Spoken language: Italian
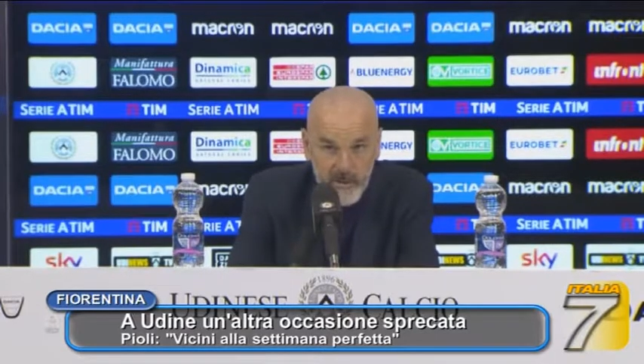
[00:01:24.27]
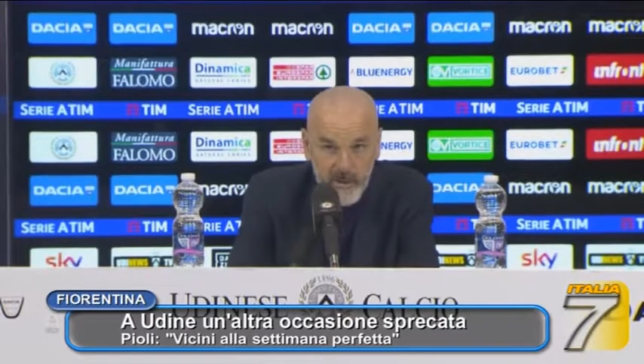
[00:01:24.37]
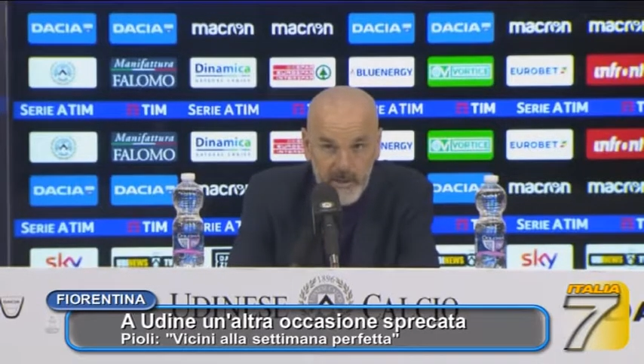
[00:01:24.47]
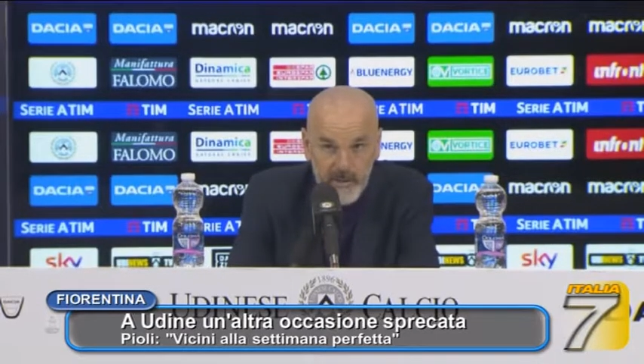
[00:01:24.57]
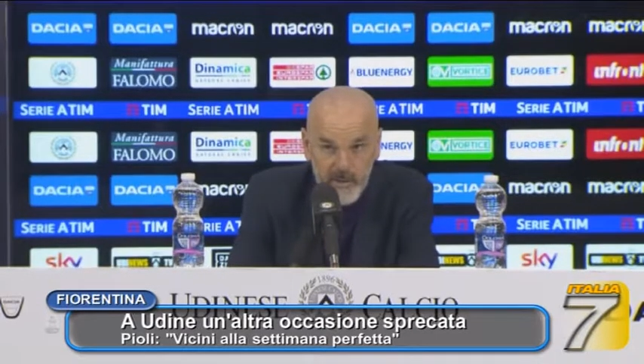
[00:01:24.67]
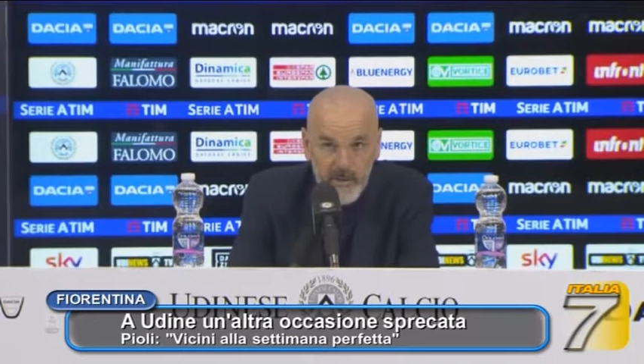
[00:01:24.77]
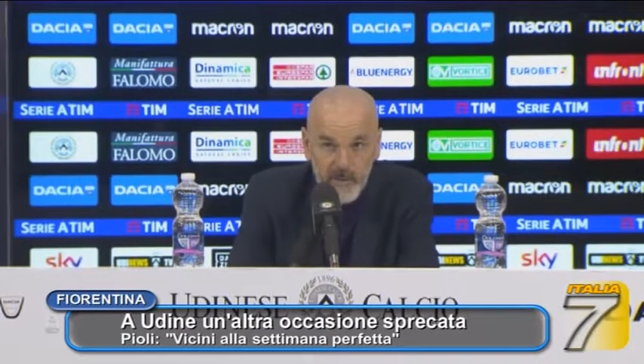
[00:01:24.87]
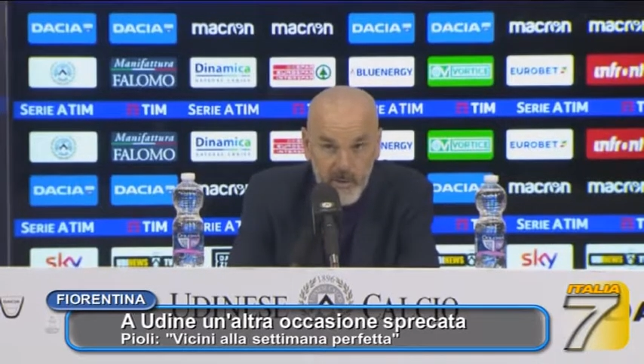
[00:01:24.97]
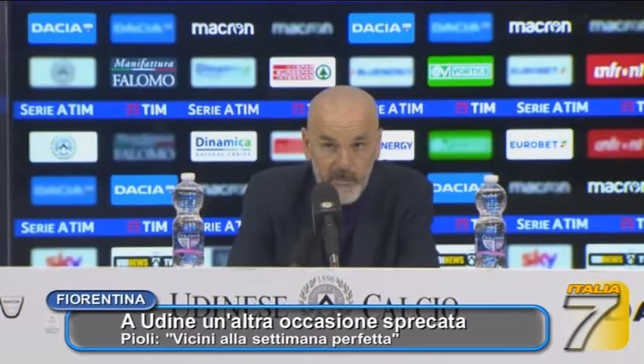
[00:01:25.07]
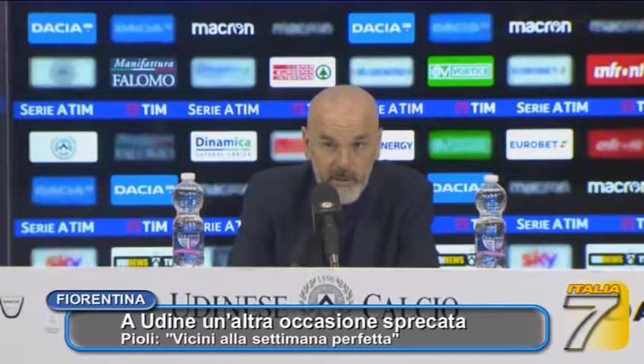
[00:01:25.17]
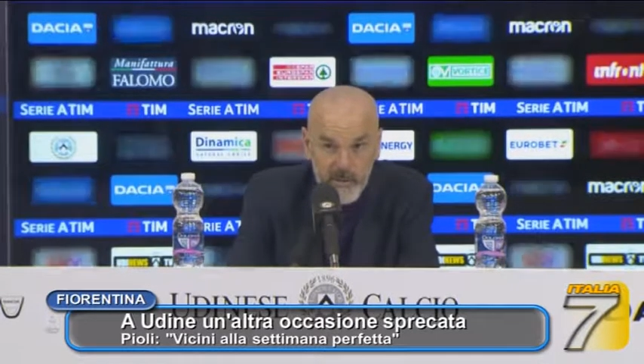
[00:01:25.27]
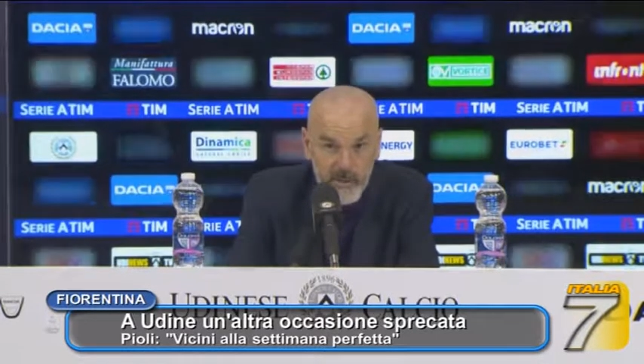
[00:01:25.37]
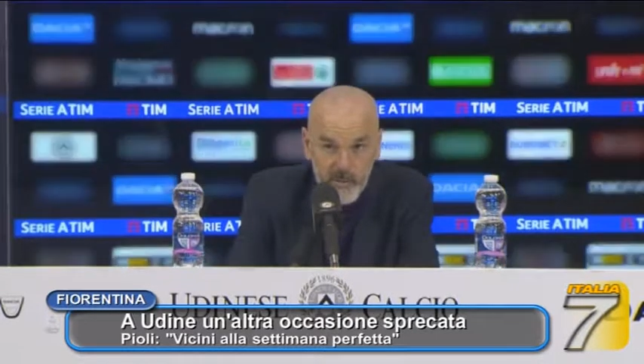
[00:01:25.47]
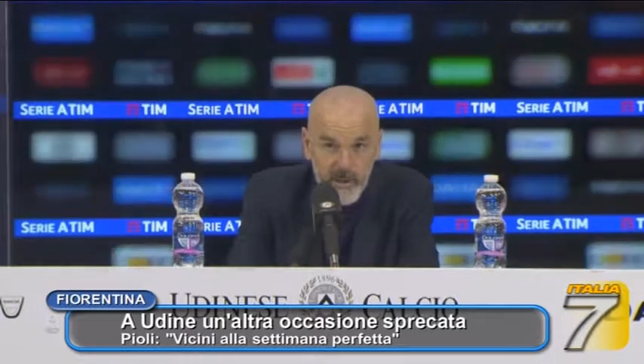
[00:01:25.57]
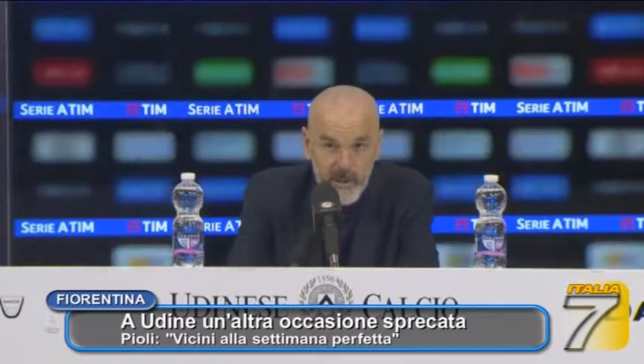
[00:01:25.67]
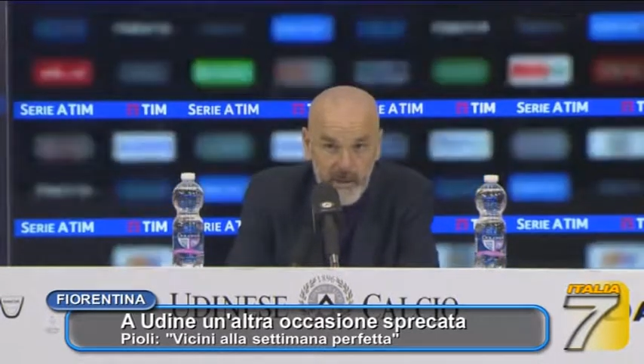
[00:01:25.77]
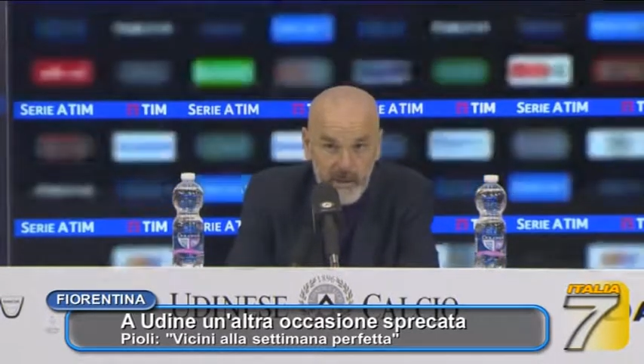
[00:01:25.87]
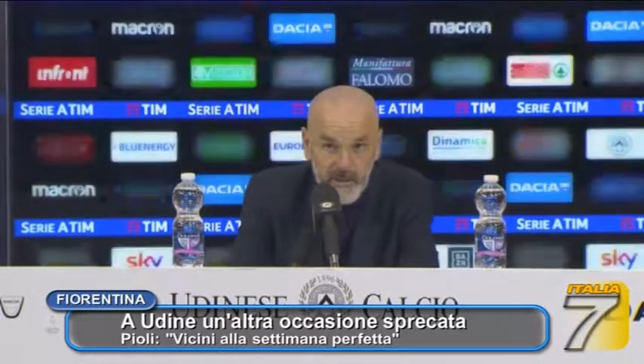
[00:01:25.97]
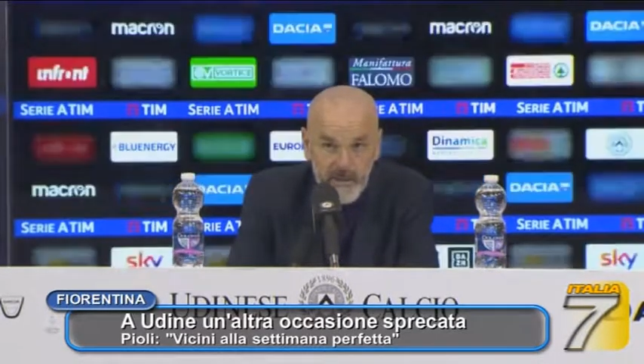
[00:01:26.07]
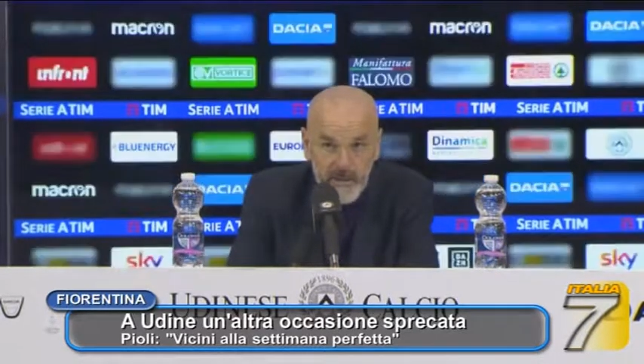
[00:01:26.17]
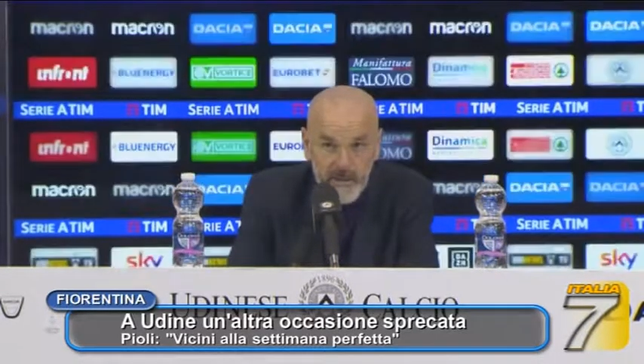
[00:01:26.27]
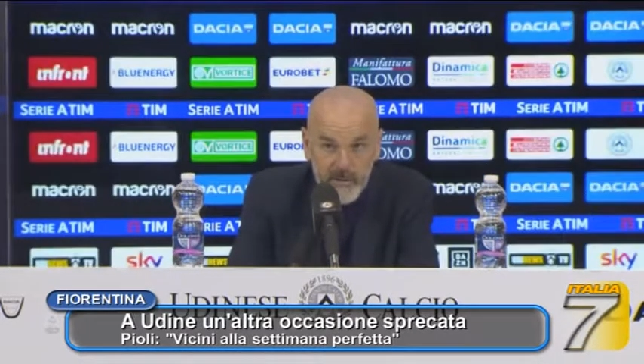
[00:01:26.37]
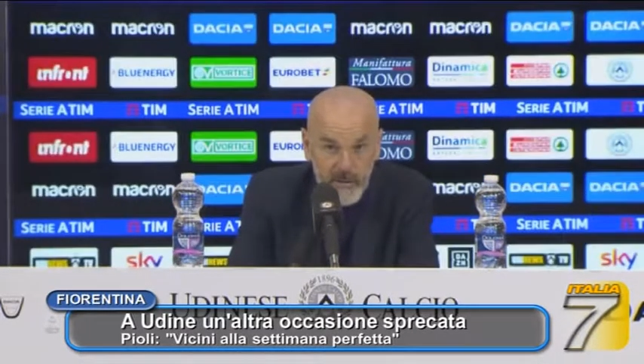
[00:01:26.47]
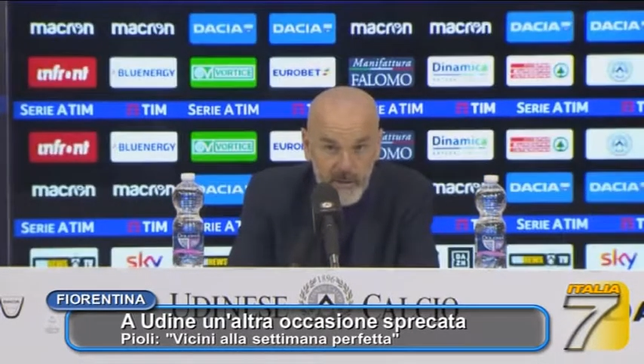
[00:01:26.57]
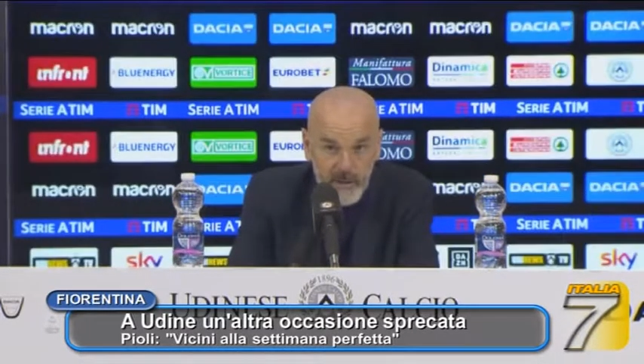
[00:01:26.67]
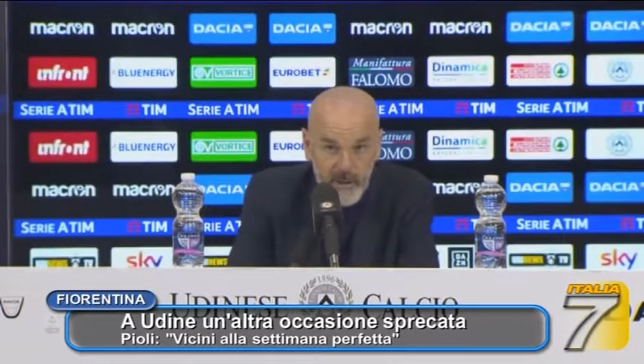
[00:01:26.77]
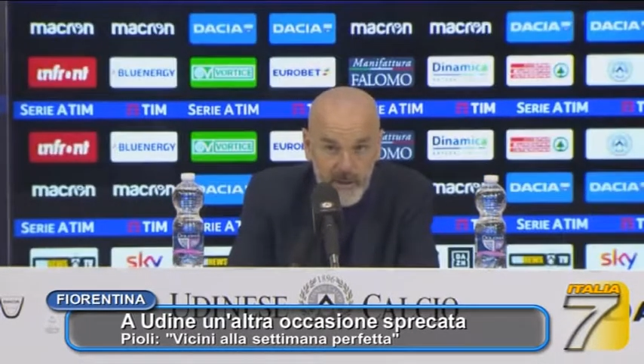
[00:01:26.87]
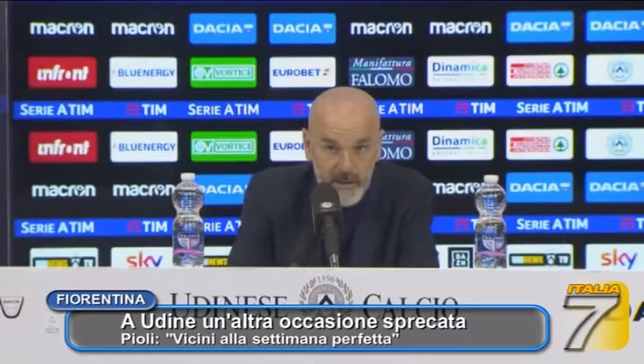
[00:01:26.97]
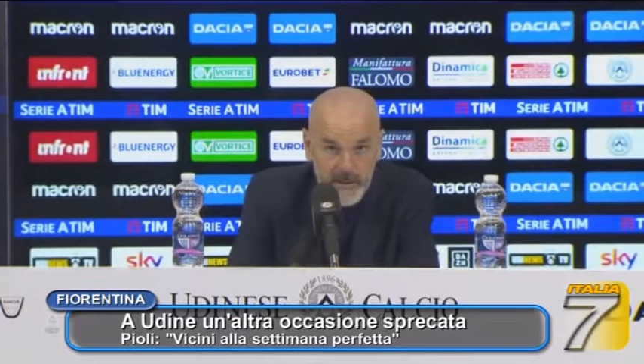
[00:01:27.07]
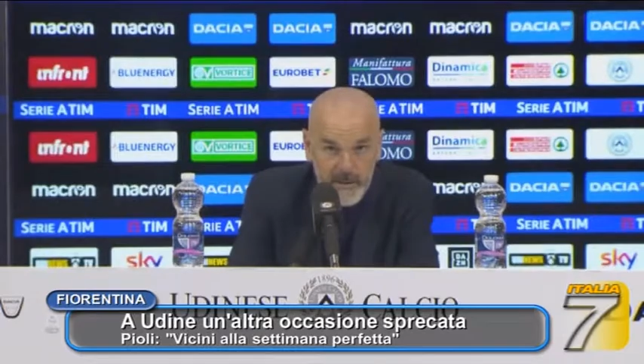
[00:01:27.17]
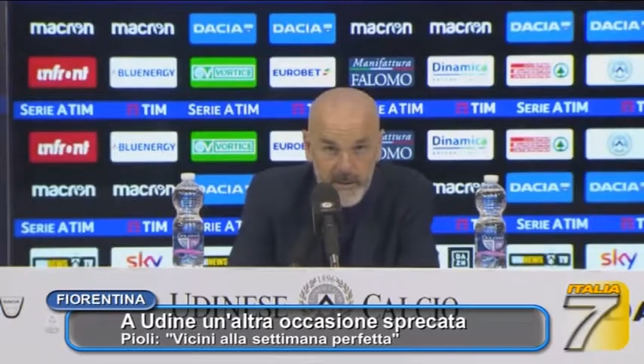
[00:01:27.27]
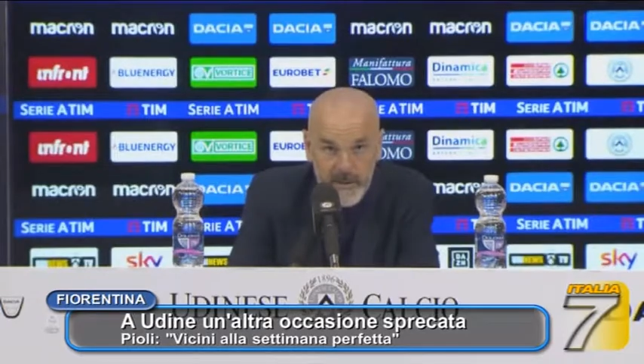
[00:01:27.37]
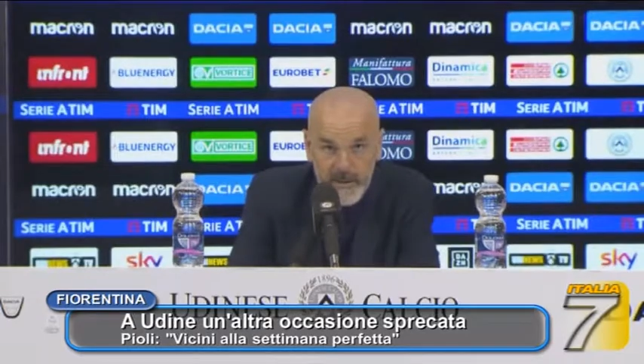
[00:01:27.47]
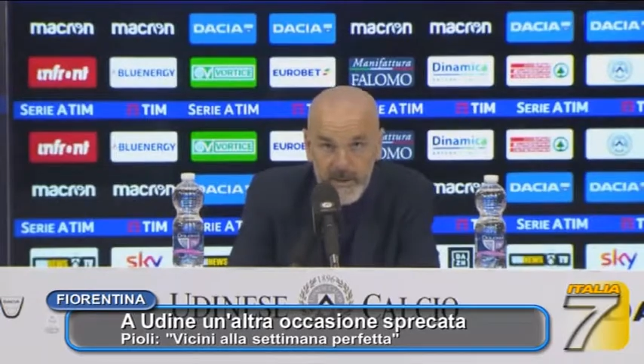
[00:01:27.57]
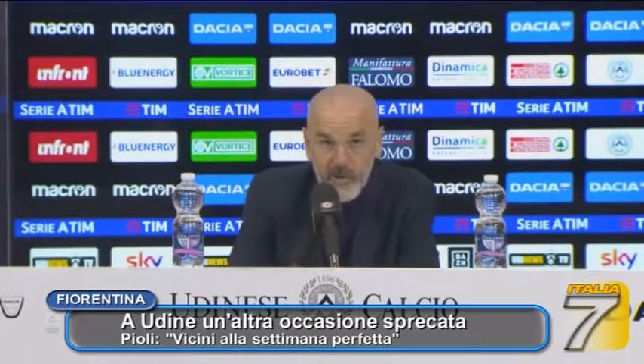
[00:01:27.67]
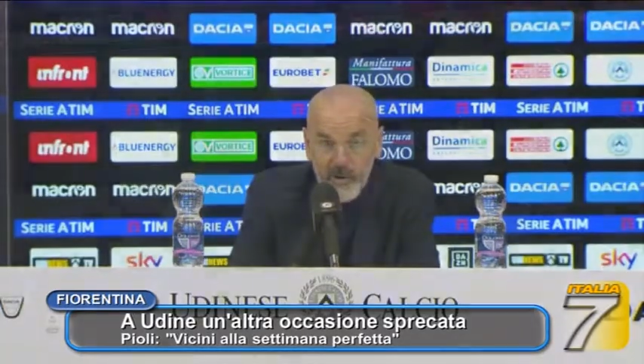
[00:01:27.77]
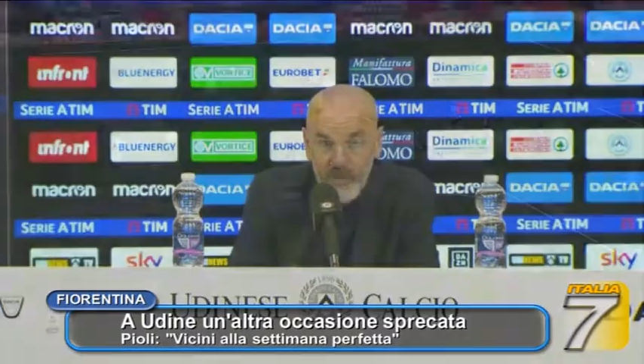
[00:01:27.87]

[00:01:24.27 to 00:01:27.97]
è un ragazzo che lavora bene con la squadra, che sta bene dentro la squadra, credo che